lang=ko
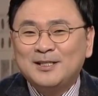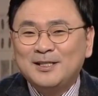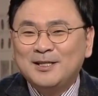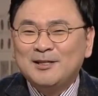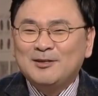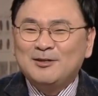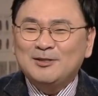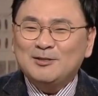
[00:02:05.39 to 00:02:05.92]

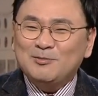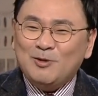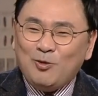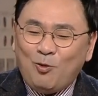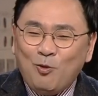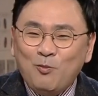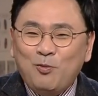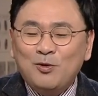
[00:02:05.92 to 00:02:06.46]
그래서 막
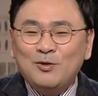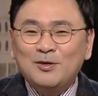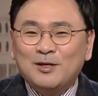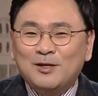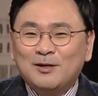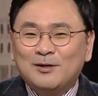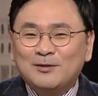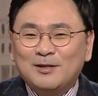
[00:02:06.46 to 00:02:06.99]
공포를
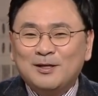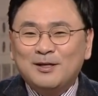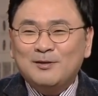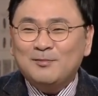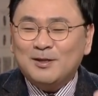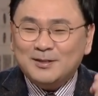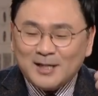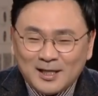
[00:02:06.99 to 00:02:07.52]
느끼거나
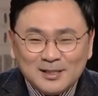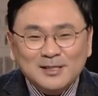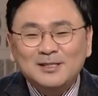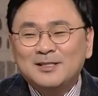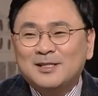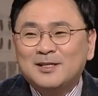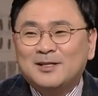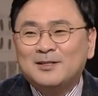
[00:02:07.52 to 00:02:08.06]
막 짜증을
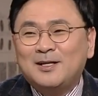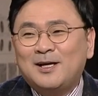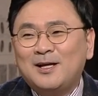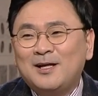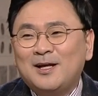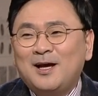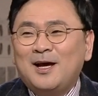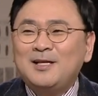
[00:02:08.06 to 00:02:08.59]
느끼거나
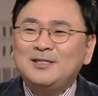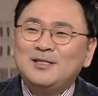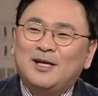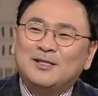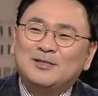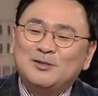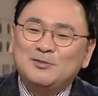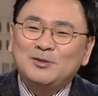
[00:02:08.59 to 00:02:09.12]
하진
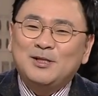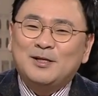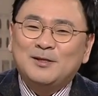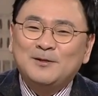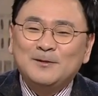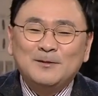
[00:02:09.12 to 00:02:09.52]
않습니다.